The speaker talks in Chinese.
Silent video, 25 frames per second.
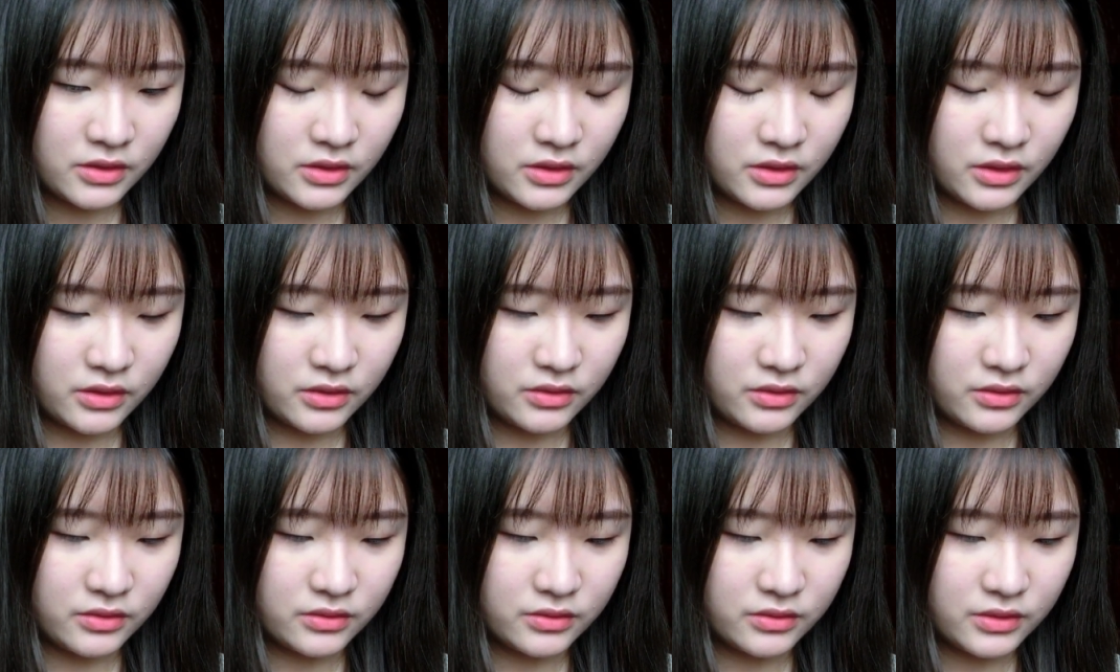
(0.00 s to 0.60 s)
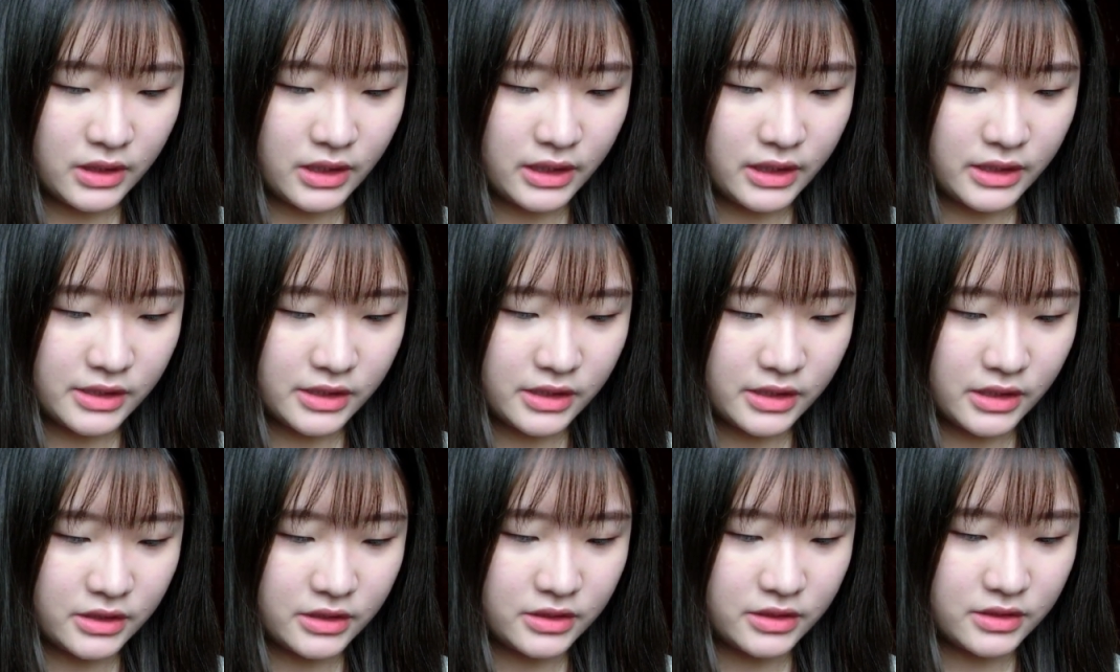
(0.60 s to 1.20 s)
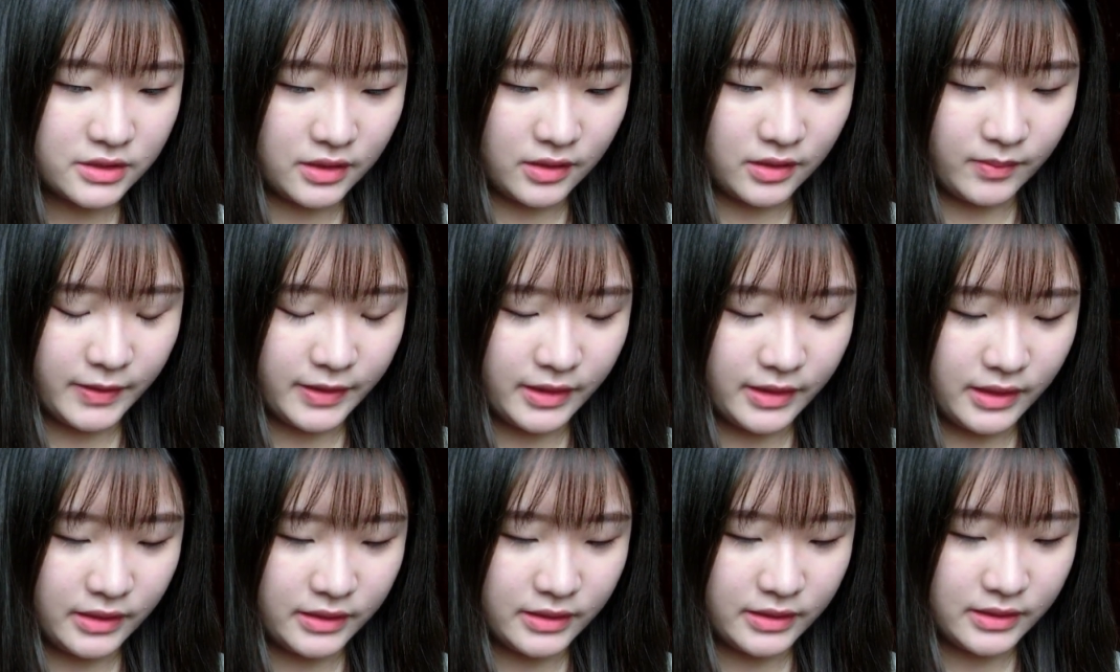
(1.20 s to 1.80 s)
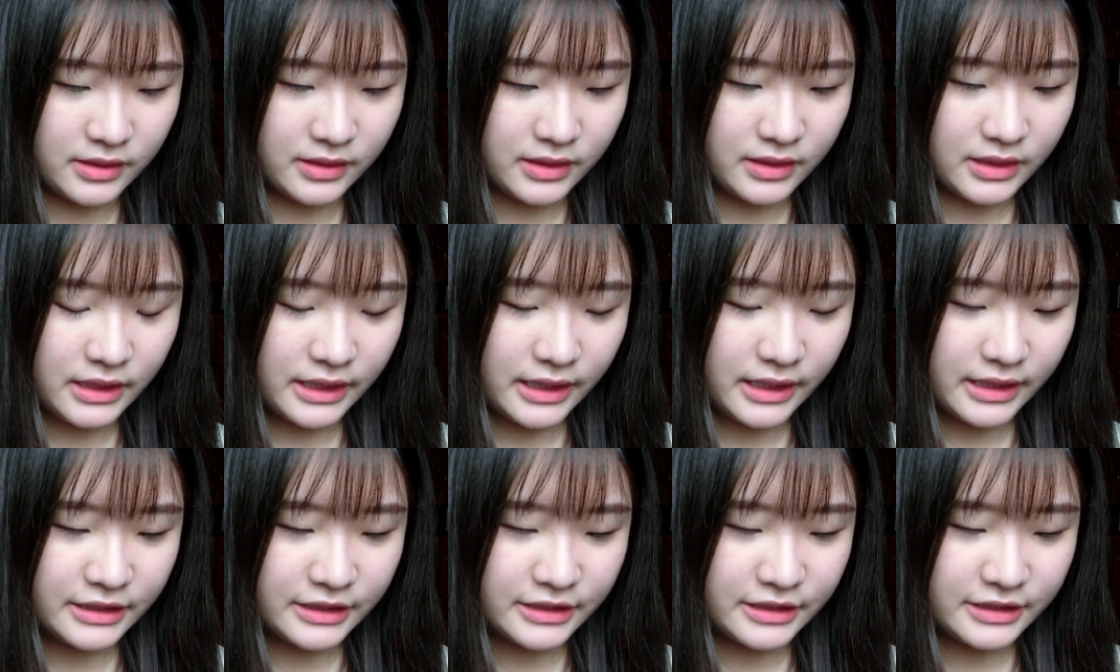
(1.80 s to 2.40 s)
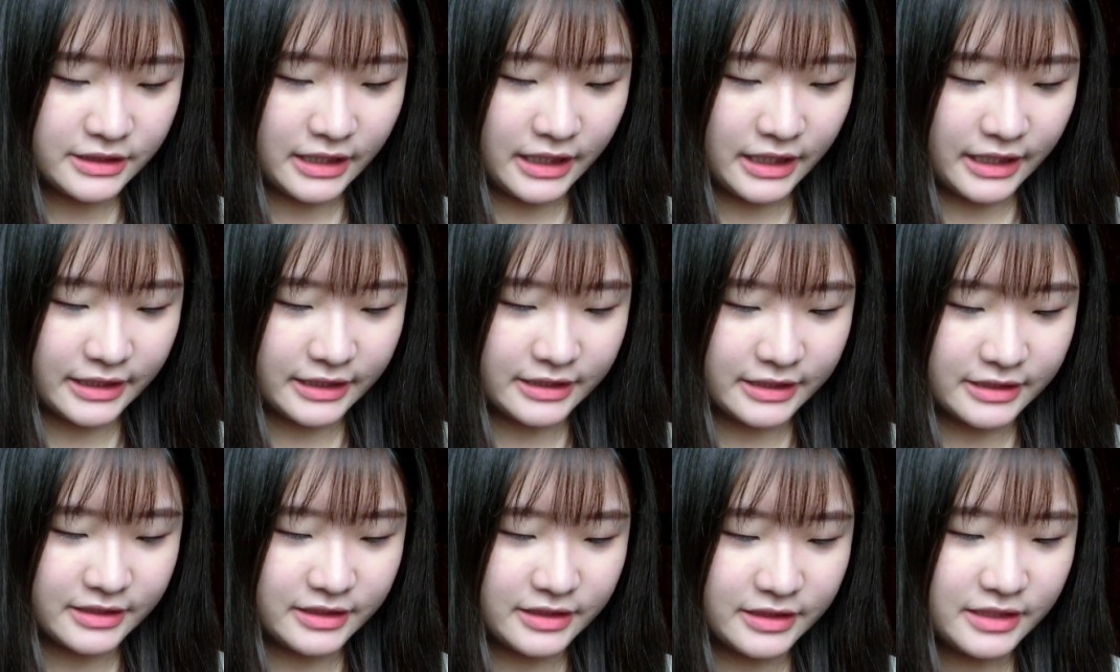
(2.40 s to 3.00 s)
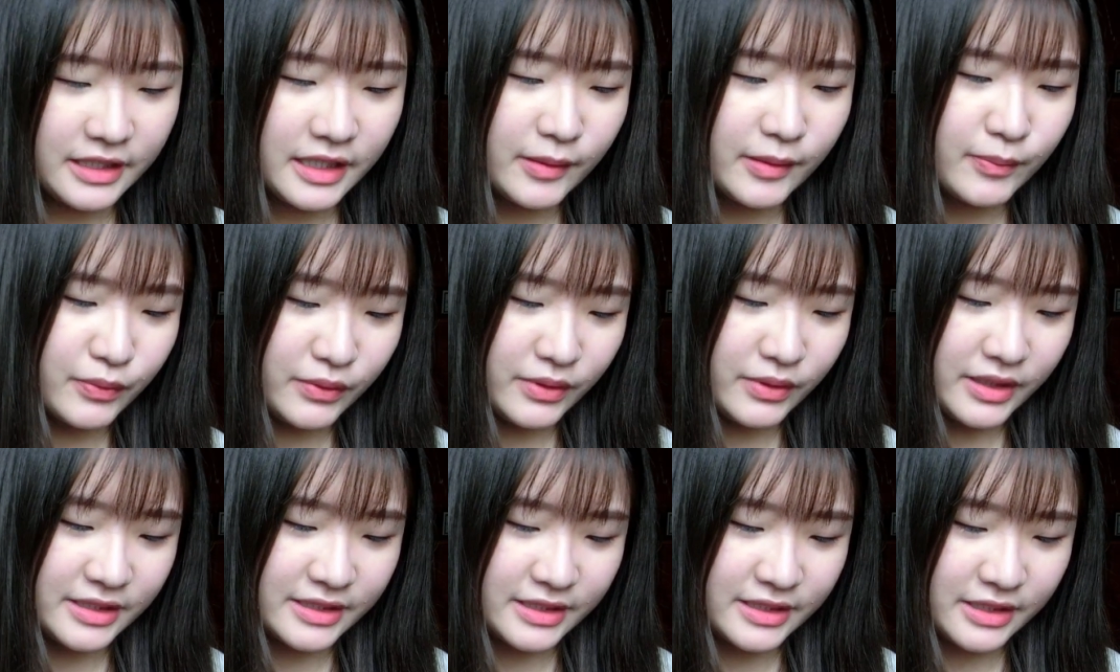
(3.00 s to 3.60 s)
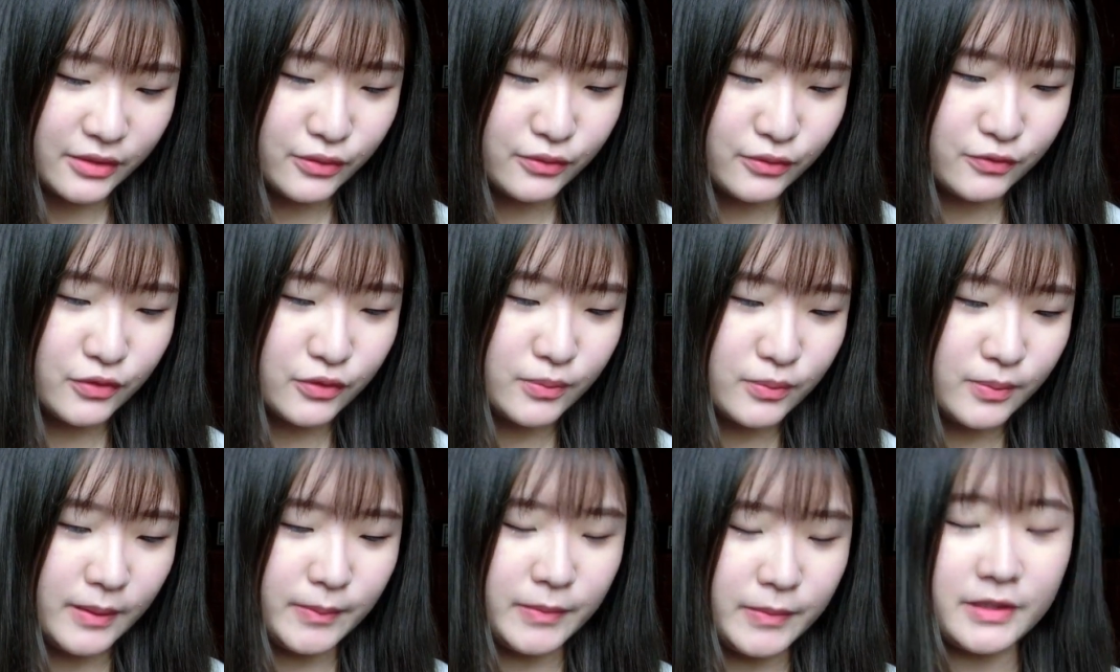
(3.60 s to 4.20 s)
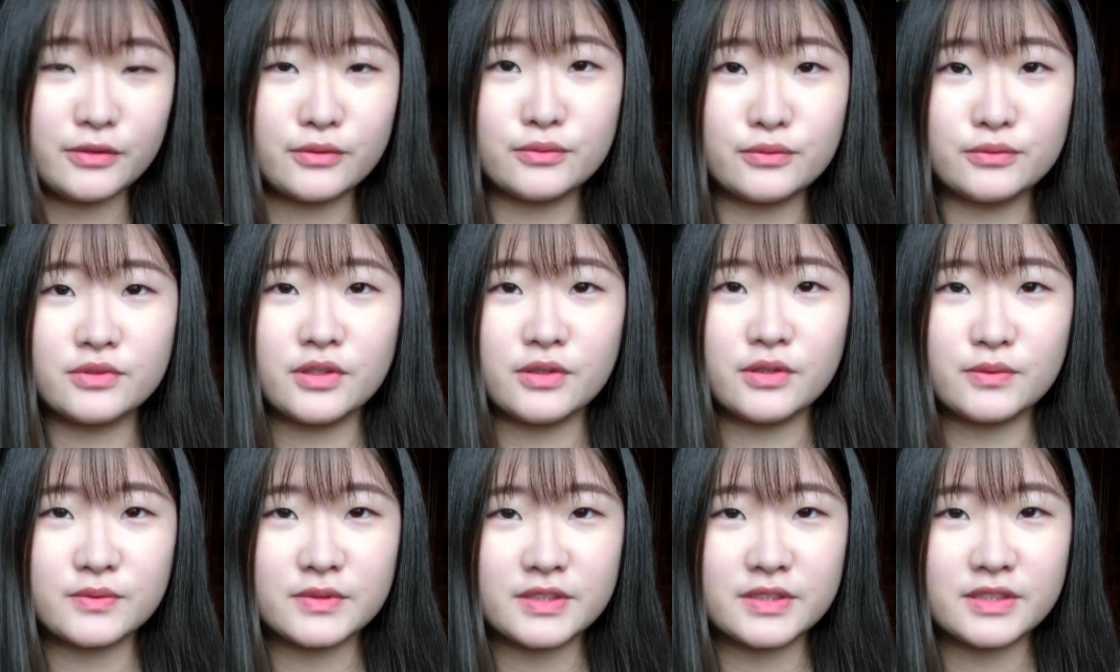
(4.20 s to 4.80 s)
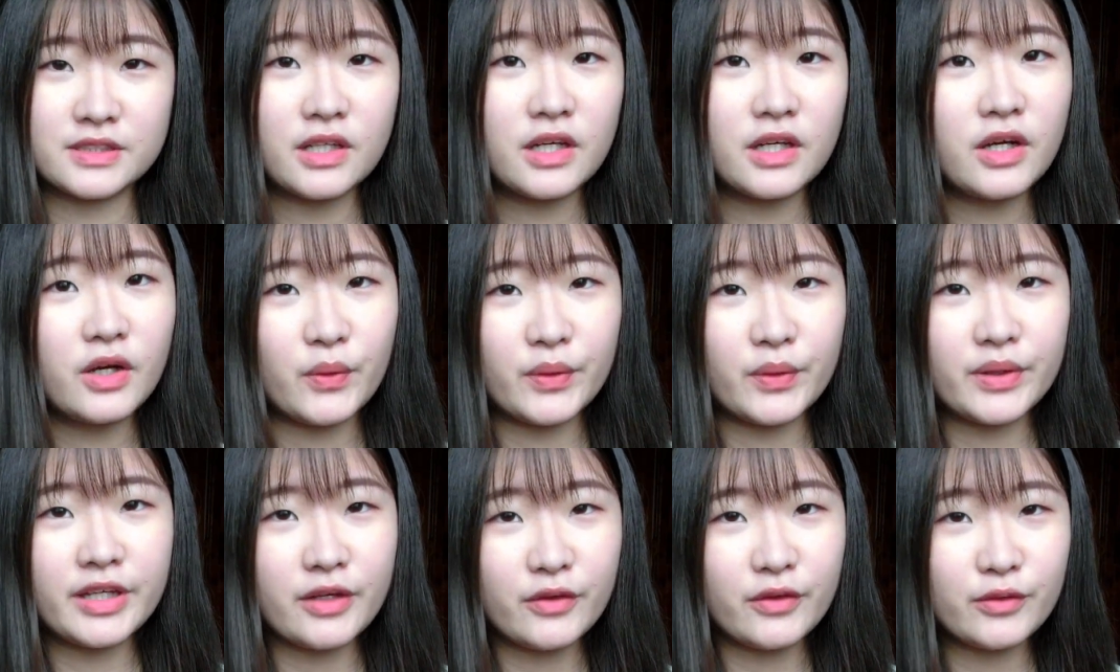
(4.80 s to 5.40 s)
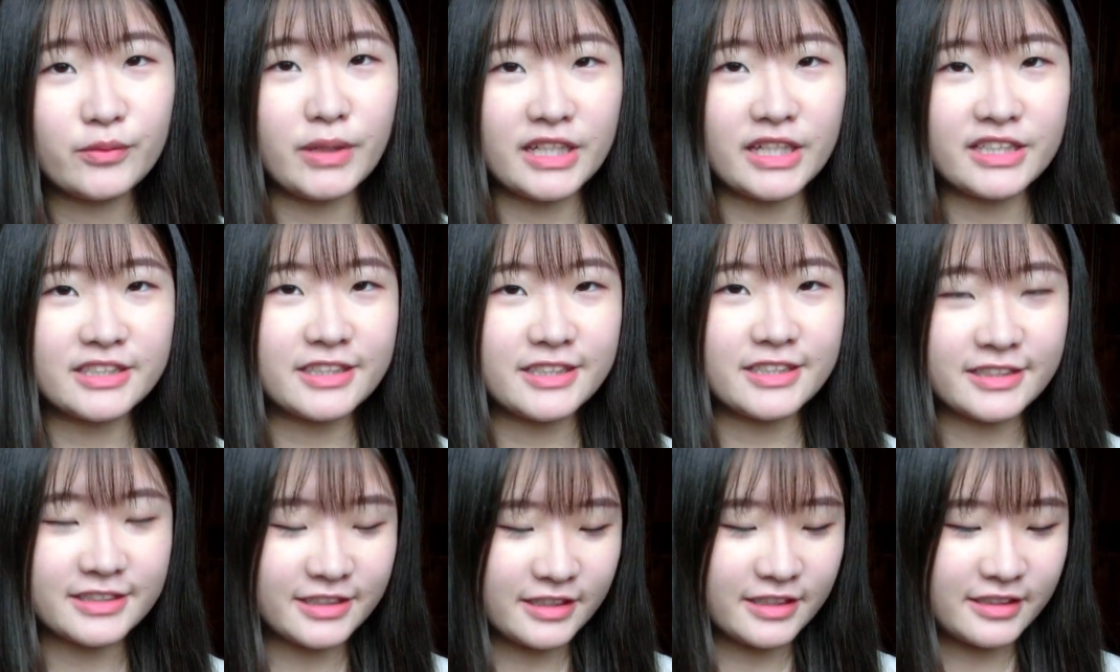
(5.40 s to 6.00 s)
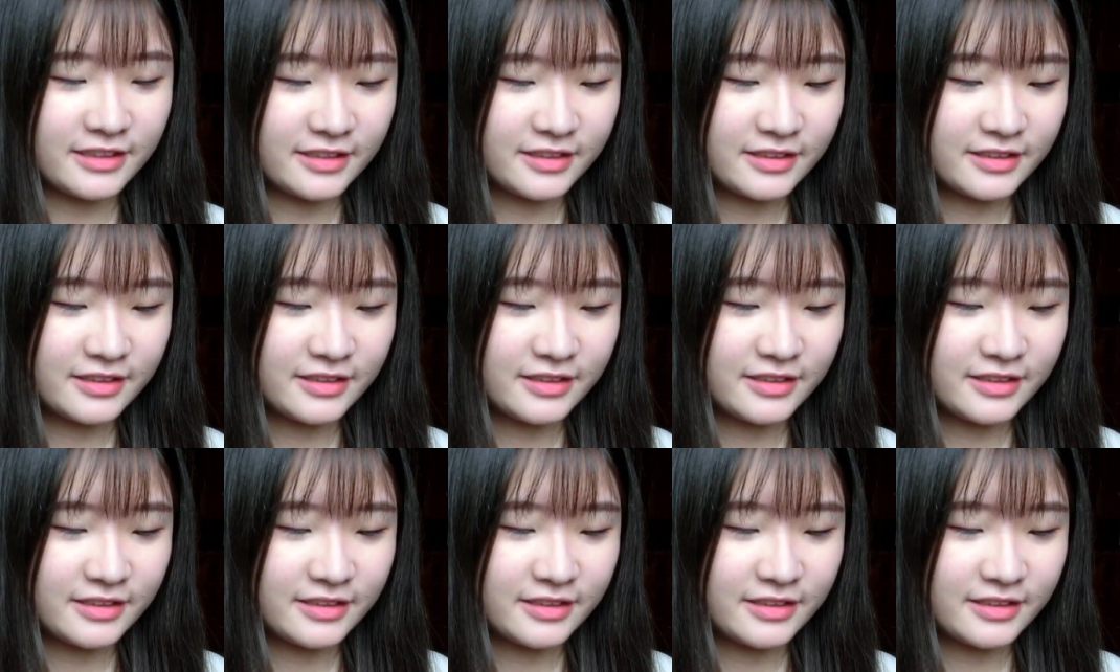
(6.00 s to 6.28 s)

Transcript: 然后看一下这照片，嗯，应该是还可以，应该不会很像孕妇吧？吧，Who knows？我应该会买这件。